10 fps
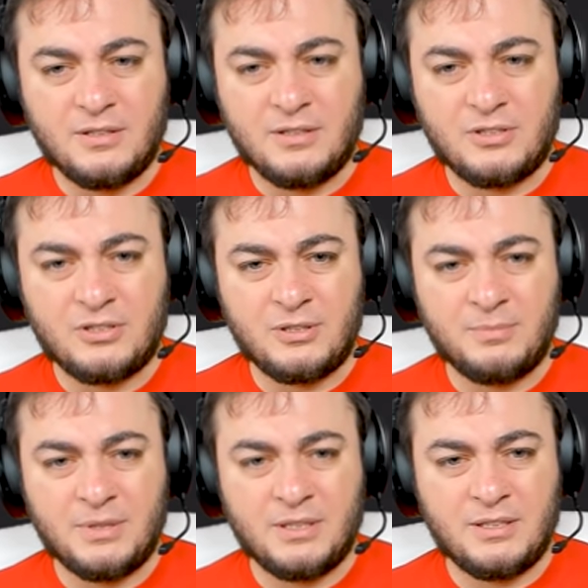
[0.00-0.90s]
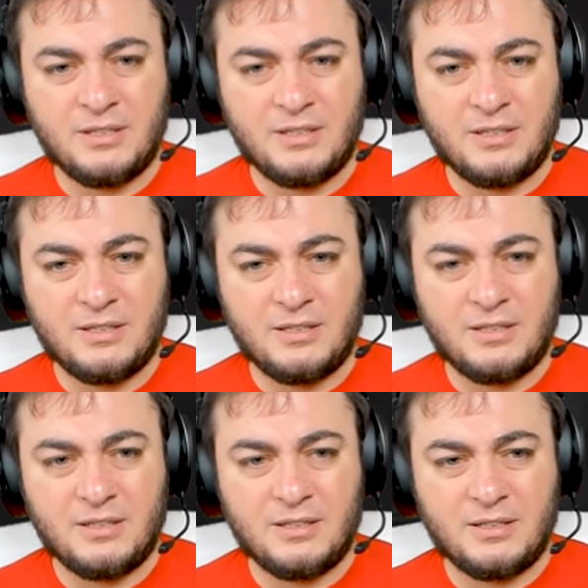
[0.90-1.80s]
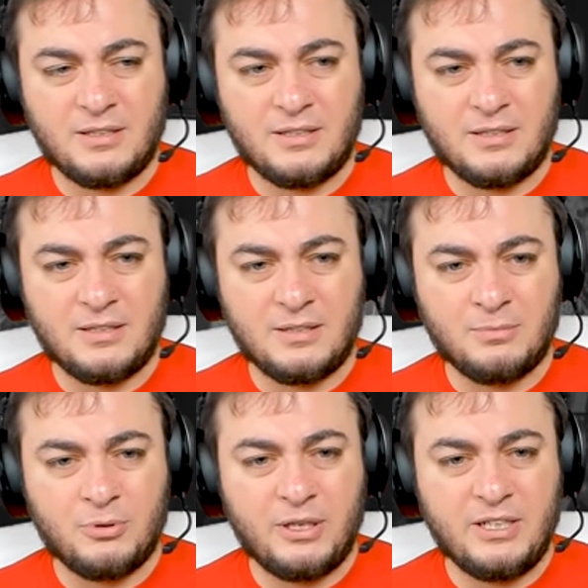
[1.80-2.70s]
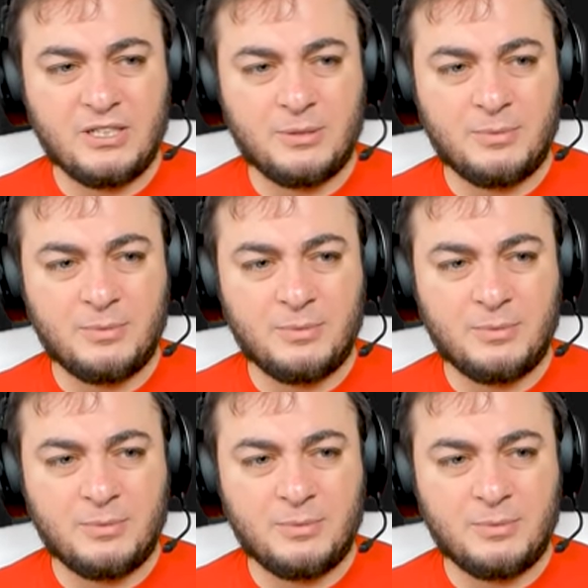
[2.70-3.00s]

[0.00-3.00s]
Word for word: Şimdi burayı iyice bir